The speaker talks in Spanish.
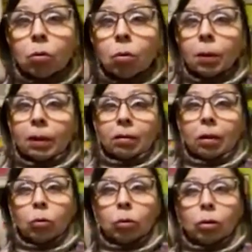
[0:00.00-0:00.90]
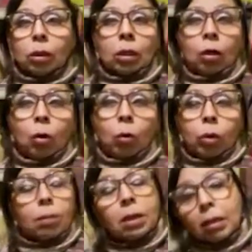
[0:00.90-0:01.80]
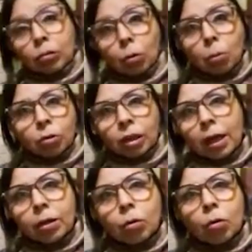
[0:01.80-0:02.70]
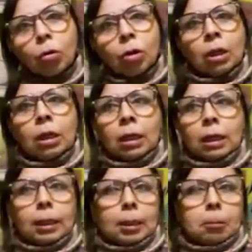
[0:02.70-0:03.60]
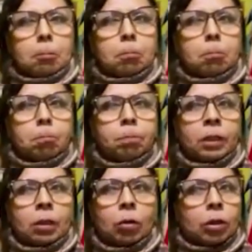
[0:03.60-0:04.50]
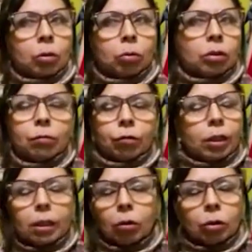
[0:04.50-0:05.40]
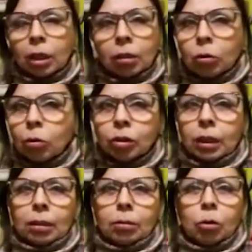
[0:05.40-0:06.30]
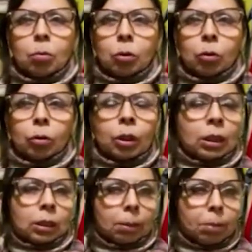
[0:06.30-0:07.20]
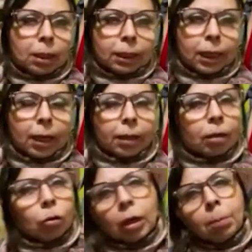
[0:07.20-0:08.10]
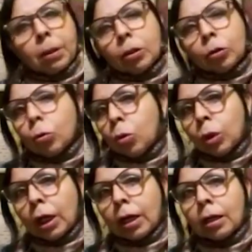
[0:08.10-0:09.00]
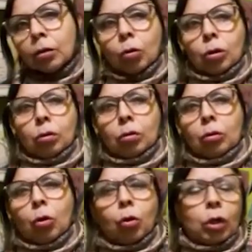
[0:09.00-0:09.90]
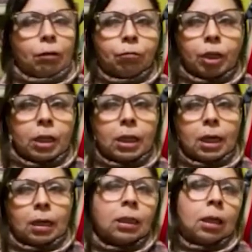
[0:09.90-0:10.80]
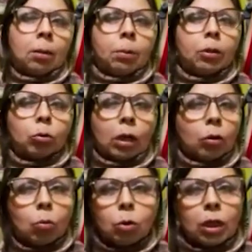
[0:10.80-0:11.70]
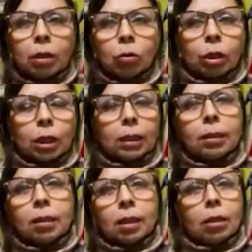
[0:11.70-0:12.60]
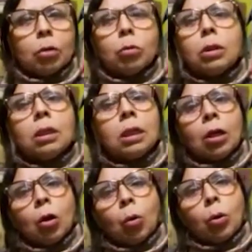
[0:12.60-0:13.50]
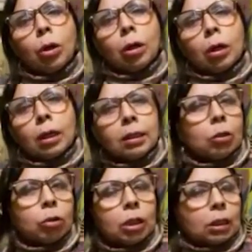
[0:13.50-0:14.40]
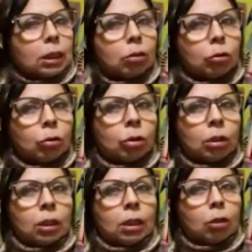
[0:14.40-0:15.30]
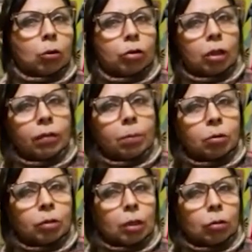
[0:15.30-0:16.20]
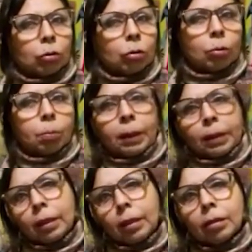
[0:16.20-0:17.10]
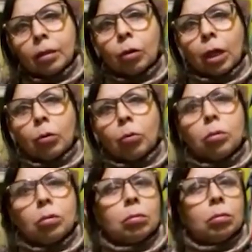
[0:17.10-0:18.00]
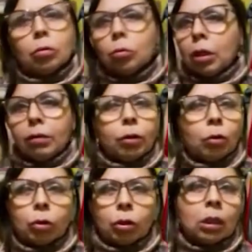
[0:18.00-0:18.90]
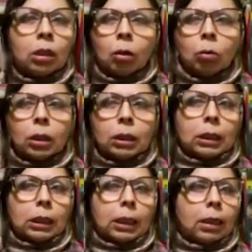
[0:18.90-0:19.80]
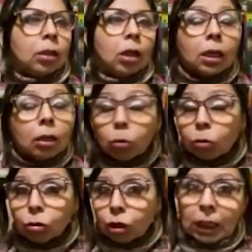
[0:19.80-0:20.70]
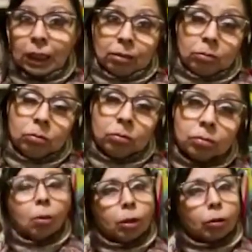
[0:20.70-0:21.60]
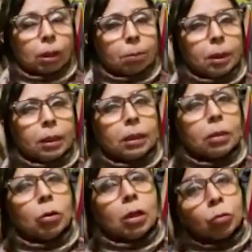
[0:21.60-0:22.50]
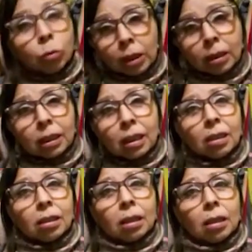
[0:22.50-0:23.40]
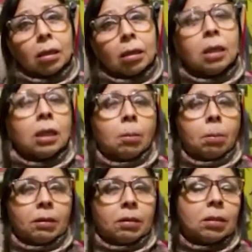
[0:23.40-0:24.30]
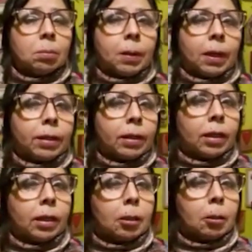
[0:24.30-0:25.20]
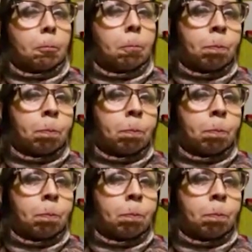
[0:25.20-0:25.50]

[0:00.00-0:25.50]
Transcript: como para hacer una imitación mosaico em, y un sinfín de otras cosas, como también crear lo que es pintura con, cola fría, pinturas comunes y corrientes, darle un estilo distinto y que nos sirva, por cierto, para decorar un, un hervidor, una tetera, incluso tela. Bueno, también he tenido la suerte de participar eh,